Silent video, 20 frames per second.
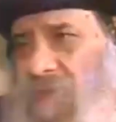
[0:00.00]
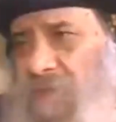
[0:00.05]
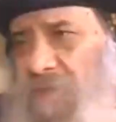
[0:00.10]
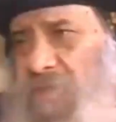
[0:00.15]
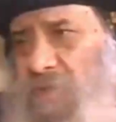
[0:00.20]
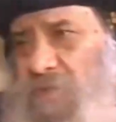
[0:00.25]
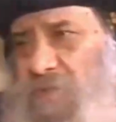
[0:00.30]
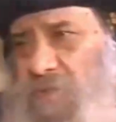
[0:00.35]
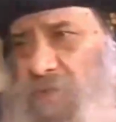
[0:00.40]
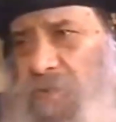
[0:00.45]

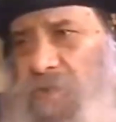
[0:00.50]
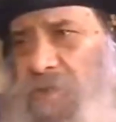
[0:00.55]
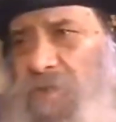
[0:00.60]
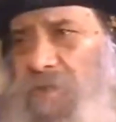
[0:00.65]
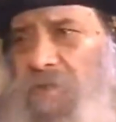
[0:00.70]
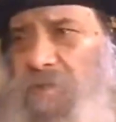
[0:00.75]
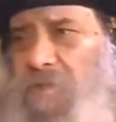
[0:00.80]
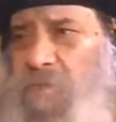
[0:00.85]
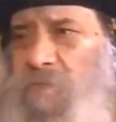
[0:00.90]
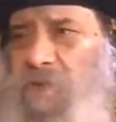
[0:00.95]
وزارة
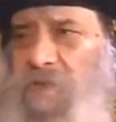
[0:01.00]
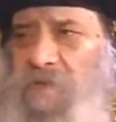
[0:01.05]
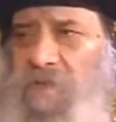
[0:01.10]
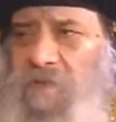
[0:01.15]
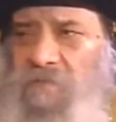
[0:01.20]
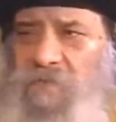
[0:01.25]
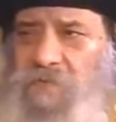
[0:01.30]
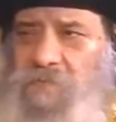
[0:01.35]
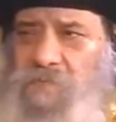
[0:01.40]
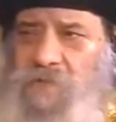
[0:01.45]
الشؤون
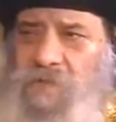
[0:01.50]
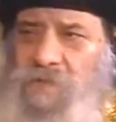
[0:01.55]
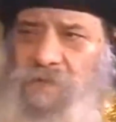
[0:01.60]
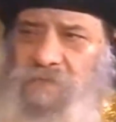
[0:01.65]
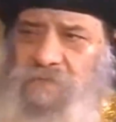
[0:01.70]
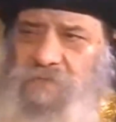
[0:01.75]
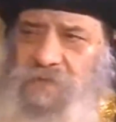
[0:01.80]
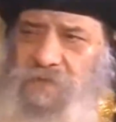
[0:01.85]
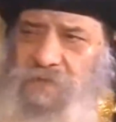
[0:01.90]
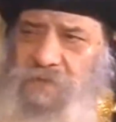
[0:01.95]
الاجتماعية
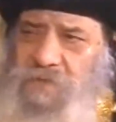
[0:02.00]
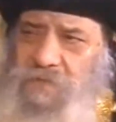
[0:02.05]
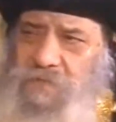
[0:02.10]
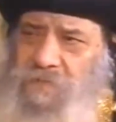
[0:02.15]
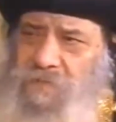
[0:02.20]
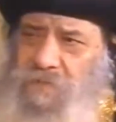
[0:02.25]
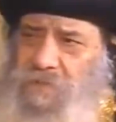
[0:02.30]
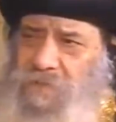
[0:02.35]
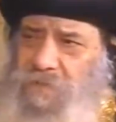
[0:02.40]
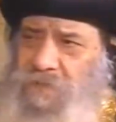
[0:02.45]
فيما
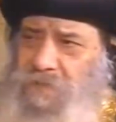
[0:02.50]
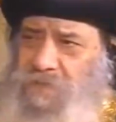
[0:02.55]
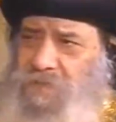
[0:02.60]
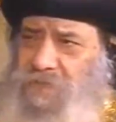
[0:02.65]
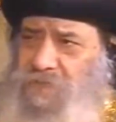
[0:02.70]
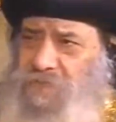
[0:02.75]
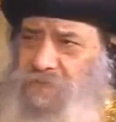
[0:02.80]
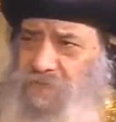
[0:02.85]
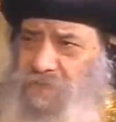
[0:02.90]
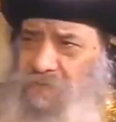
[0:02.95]
افتكر
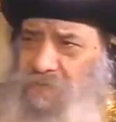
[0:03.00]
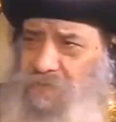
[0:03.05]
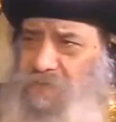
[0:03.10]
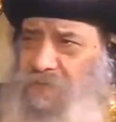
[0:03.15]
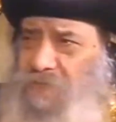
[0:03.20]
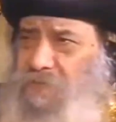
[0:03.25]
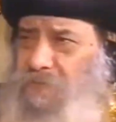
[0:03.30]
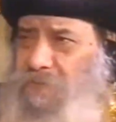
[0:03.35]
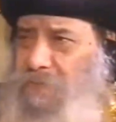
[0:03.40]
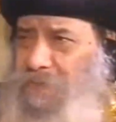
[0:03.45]

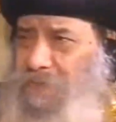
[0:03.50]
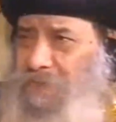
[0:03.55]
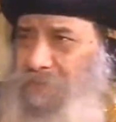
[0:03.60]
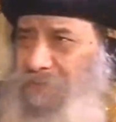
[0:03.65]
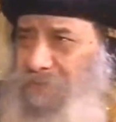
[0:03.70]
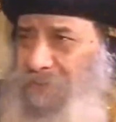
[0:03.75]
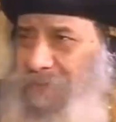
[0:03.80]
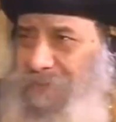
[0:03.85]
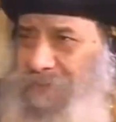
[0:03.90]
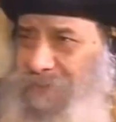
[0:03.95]
اتأسست سنة
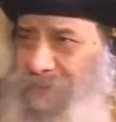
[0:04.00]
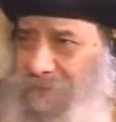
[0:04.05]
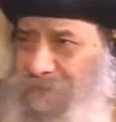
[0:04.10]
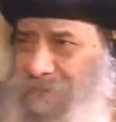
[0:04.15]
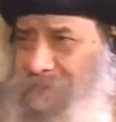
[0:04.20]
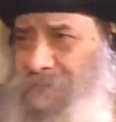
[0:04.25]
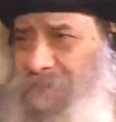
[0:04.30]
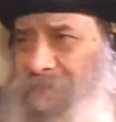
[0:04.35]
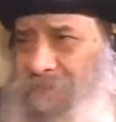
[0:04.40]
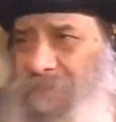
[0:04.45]

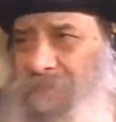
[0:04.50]
38